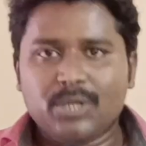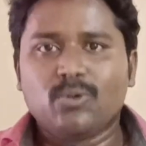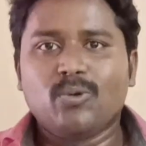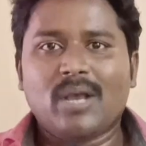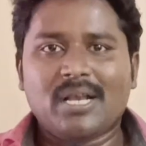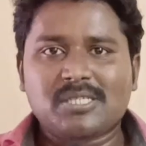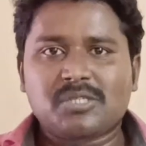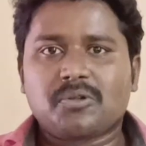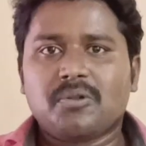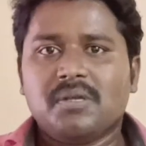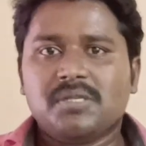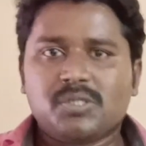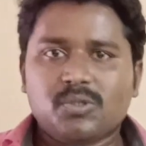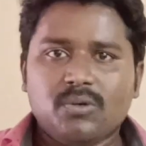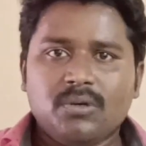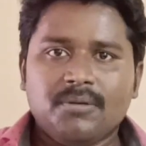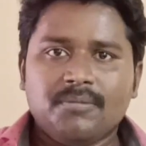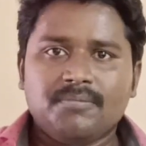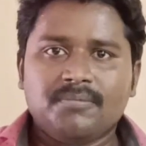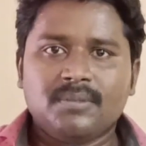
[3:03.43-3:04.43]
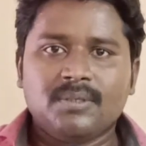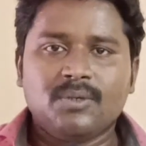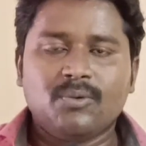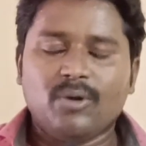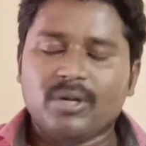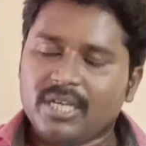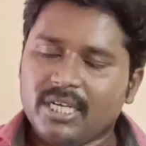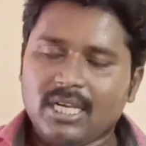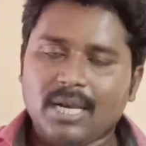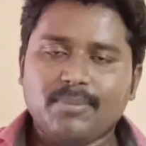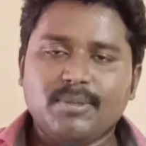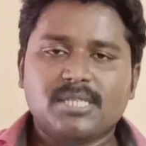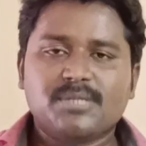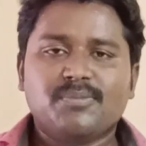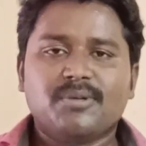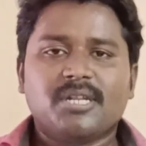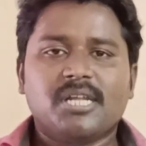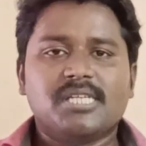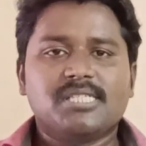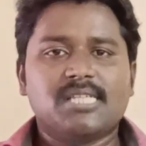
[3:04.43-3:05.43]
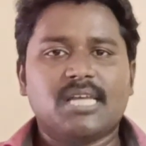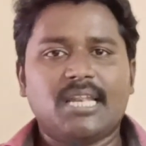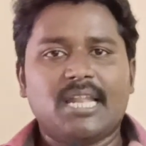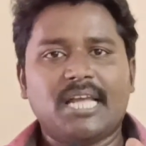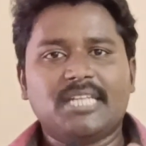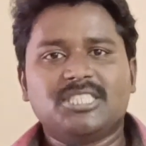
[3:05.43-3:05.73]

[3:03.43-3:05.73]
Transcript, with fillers: ఈ టూ ఎక్స్క్లూజివ్ ఓటీటీ అప్డేట్స్ మీకు వేస్తే